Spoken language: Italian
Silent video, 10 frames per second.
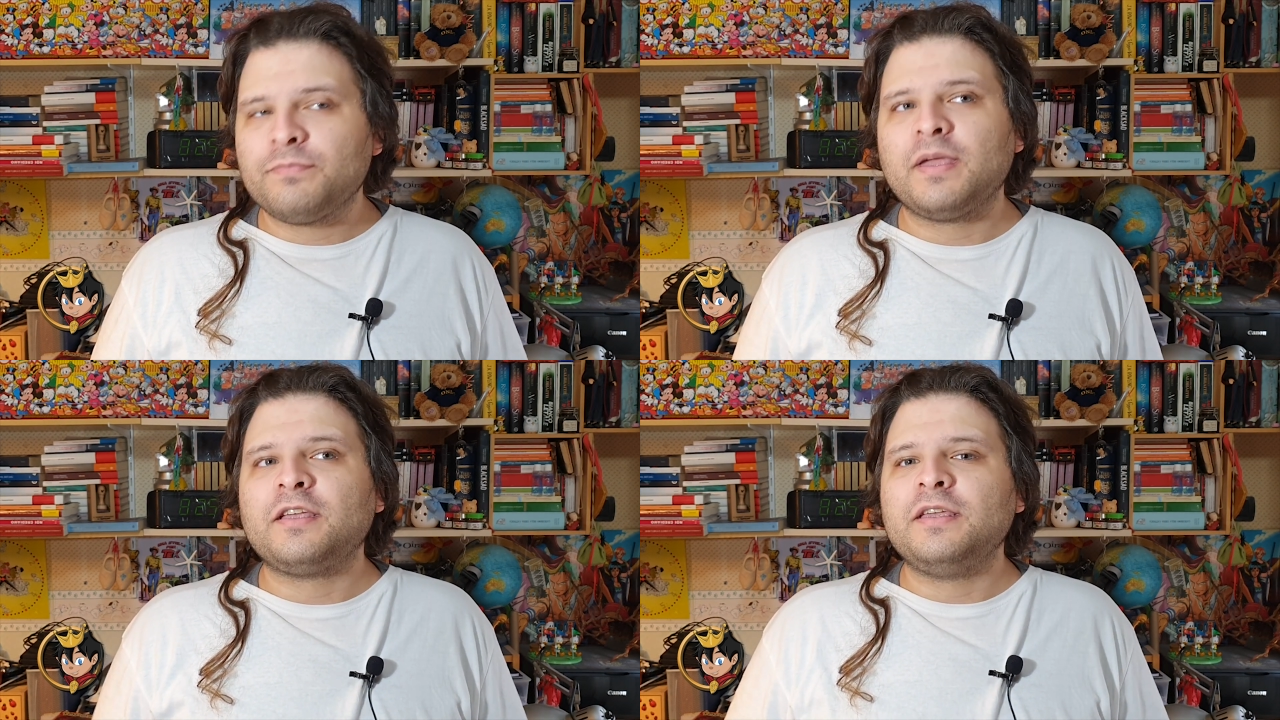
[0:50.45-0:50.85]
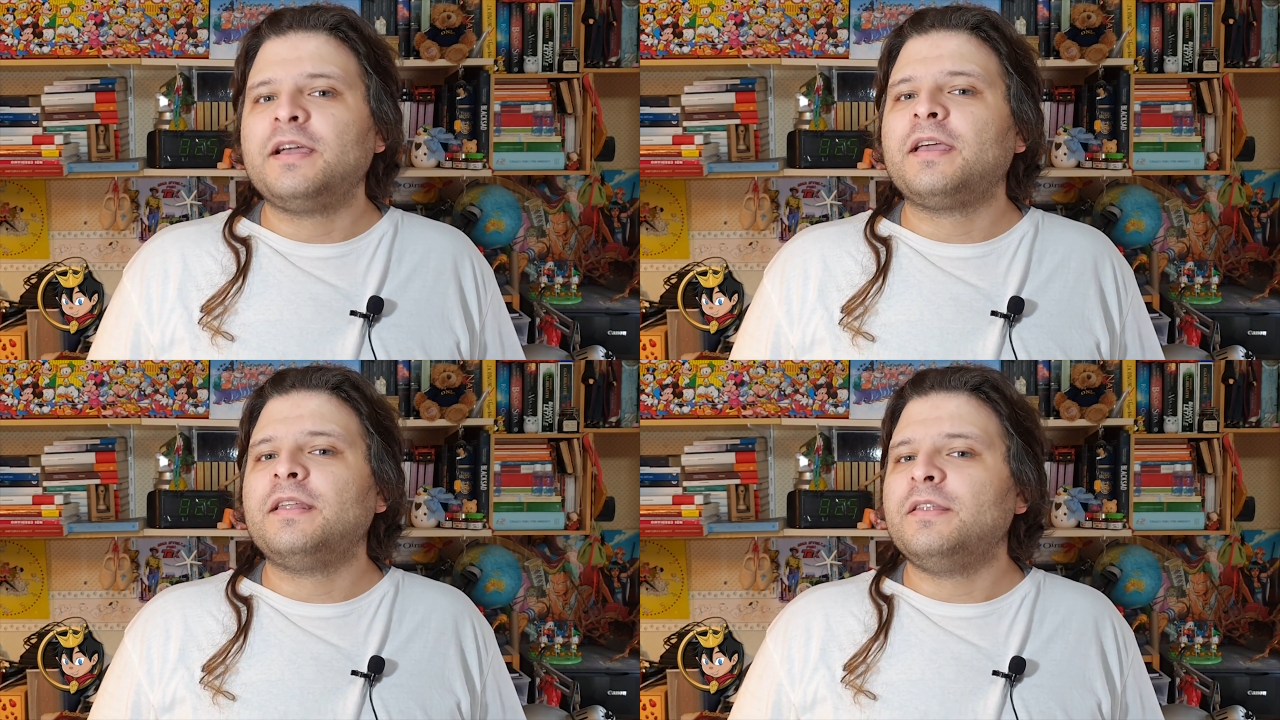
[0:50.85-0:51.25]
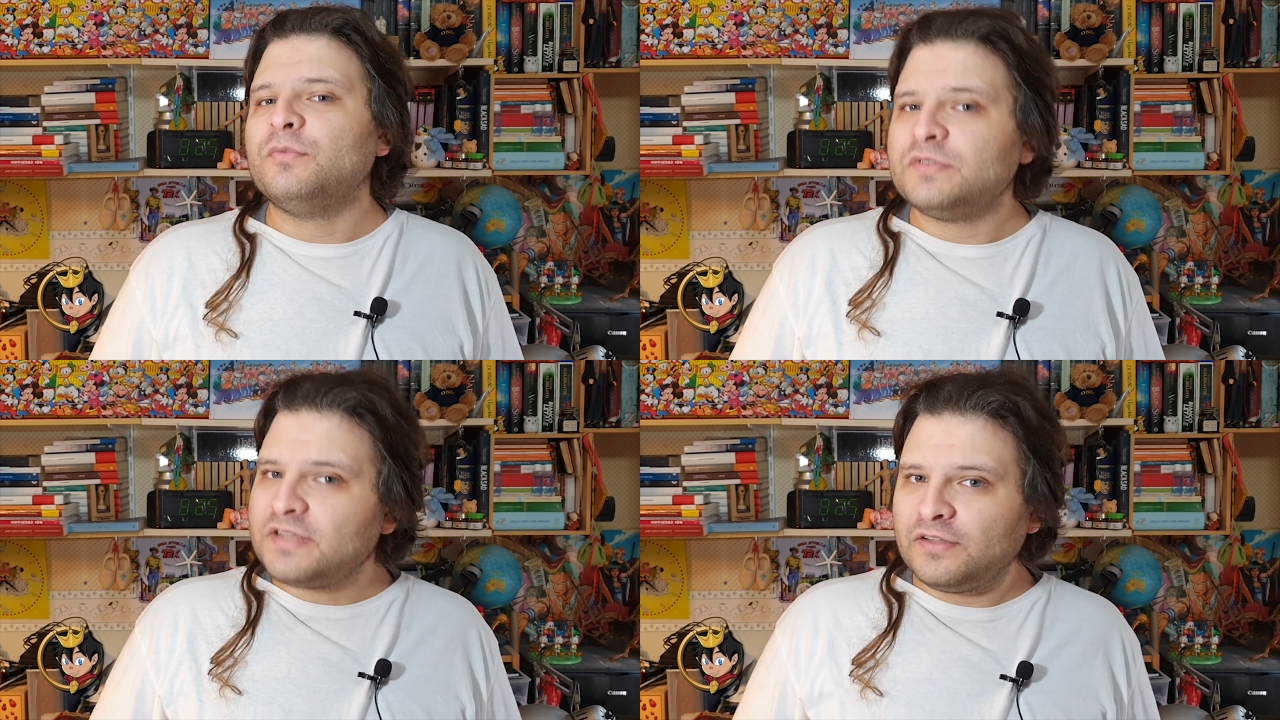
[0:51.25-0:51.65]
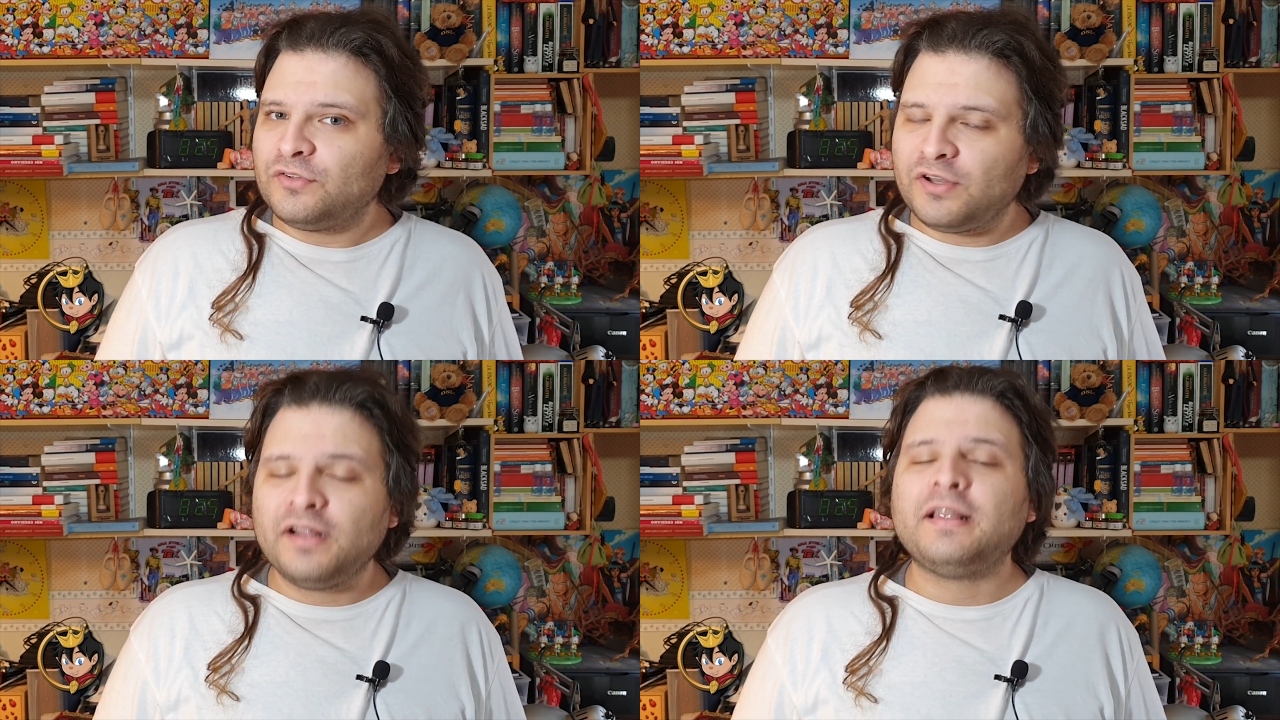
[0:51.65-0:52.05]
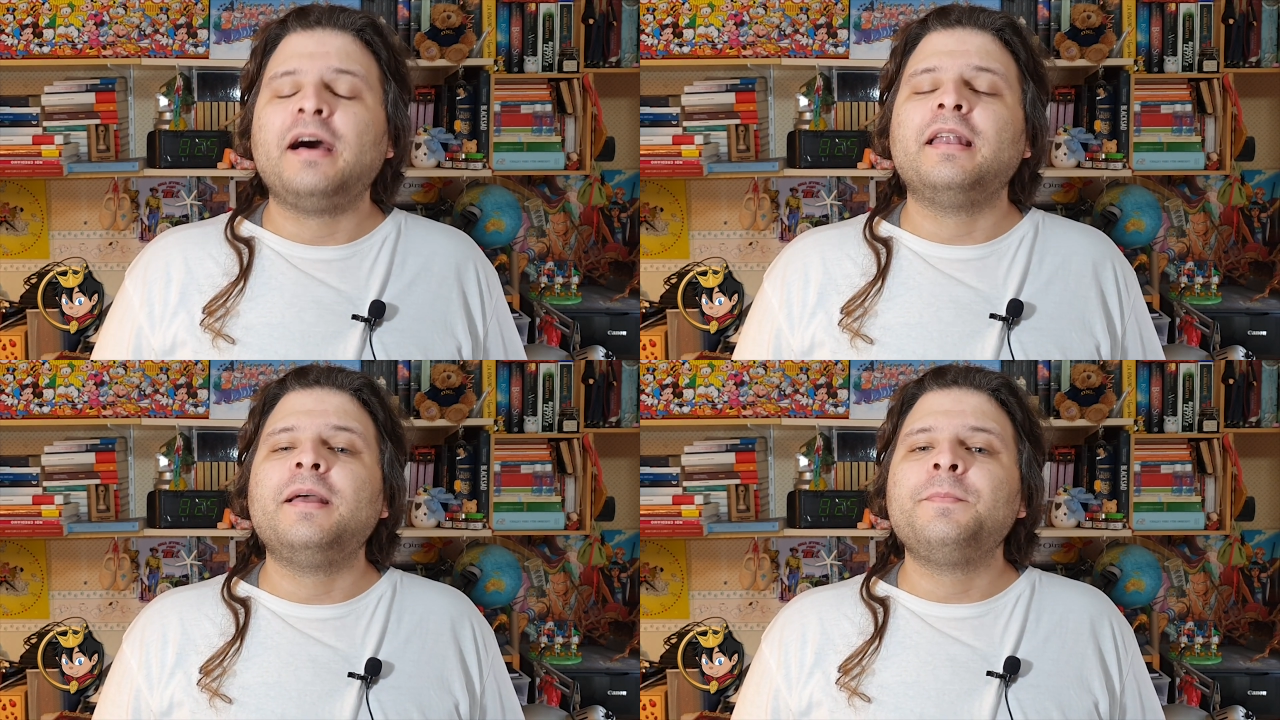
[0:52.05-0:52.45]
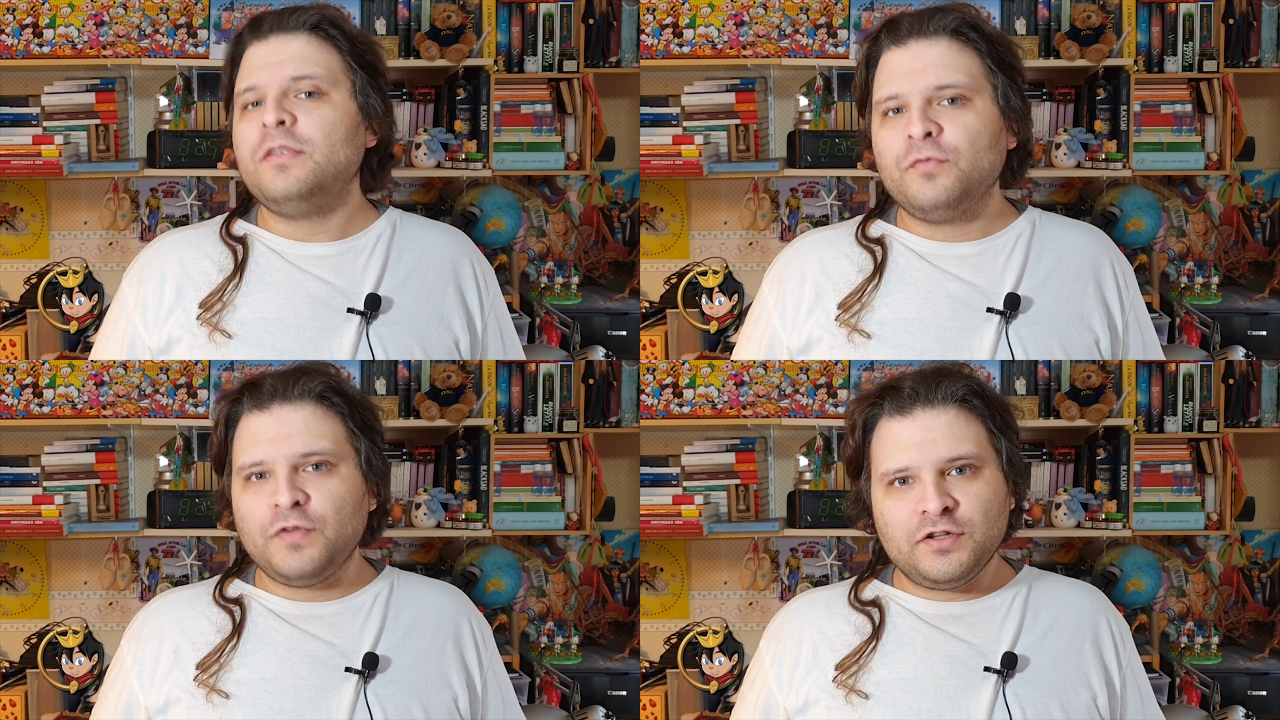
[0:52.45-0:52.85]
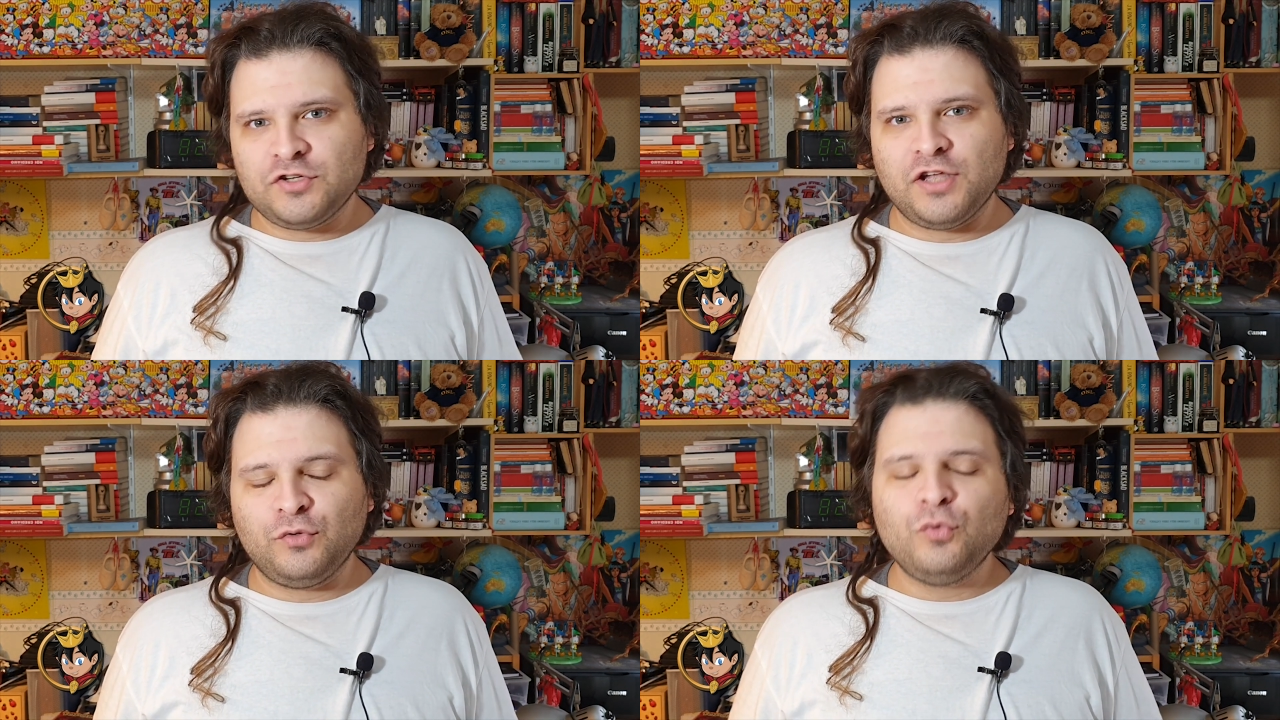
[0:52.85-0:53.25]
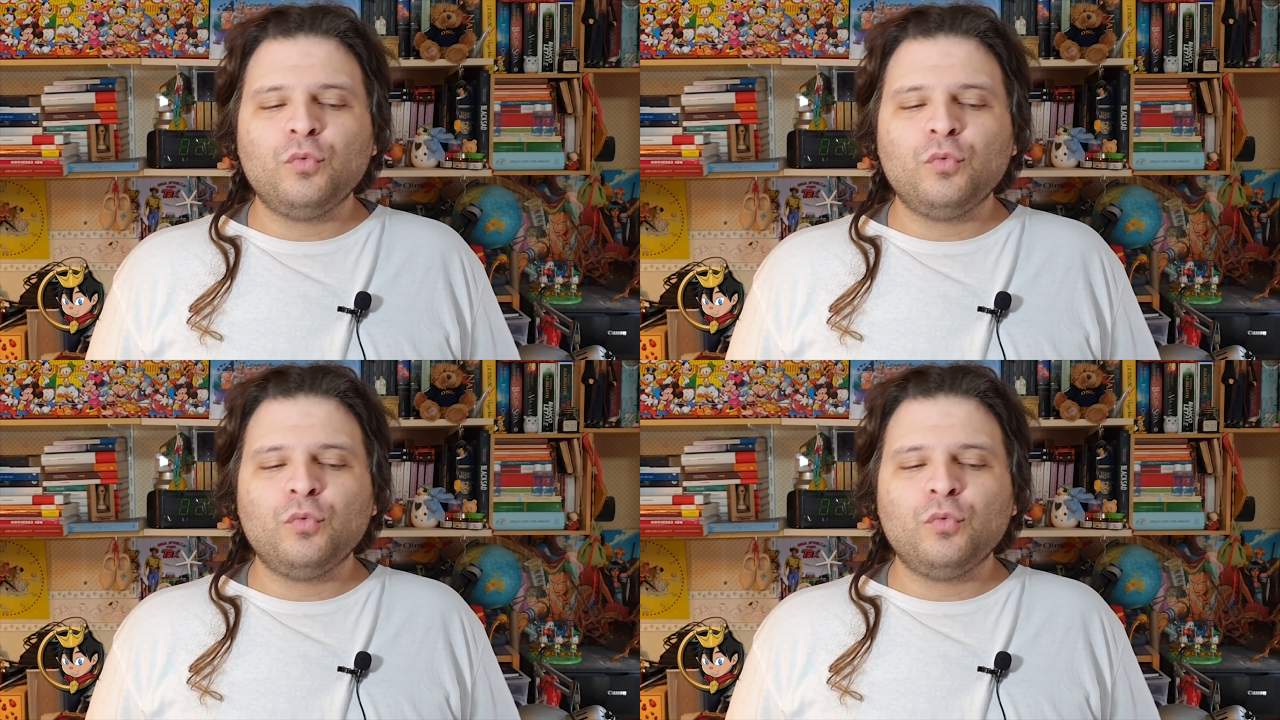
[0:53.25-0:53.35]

per chi crede di un Santo Natale e di un felice anno